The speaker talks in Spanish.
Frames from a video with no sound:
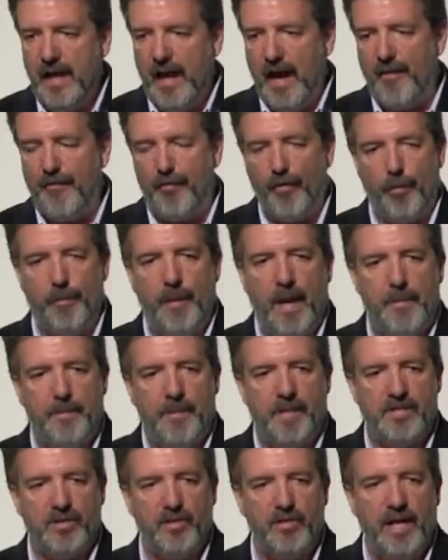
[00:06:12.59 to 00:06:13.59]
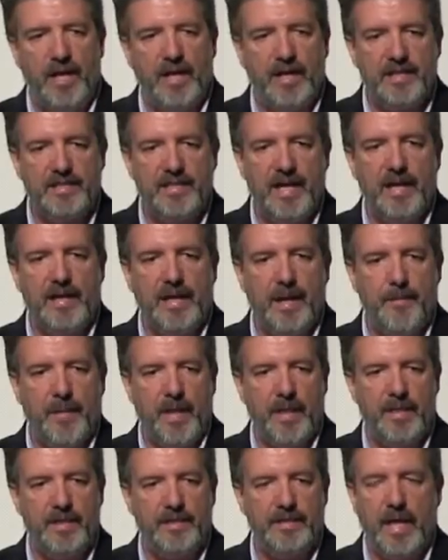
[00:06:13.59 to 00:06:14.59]
a formar personas que sean
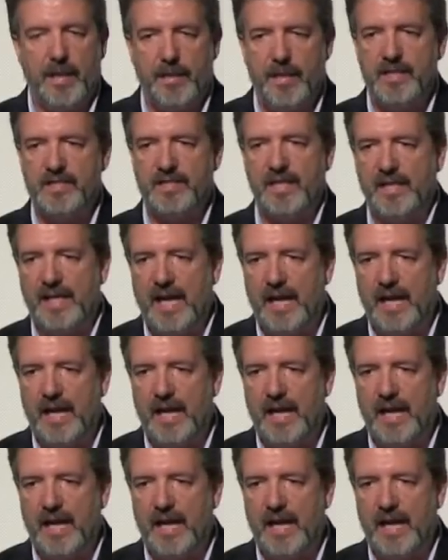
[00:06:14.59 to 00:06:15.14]
capaces de hacerse